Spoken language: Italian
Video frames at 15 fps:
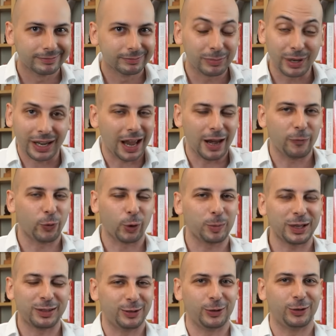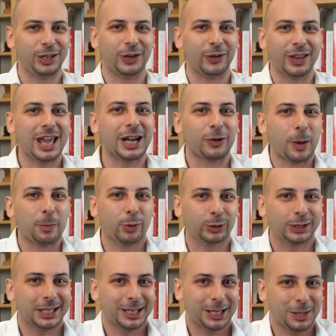perché le informazioni non erano a
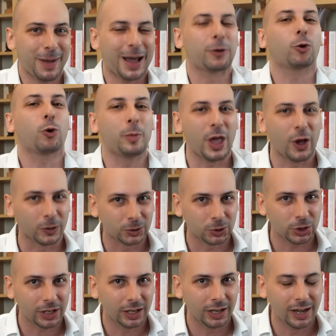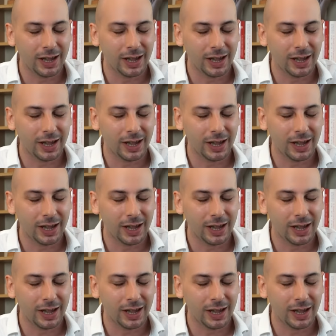portata di mano come oggi.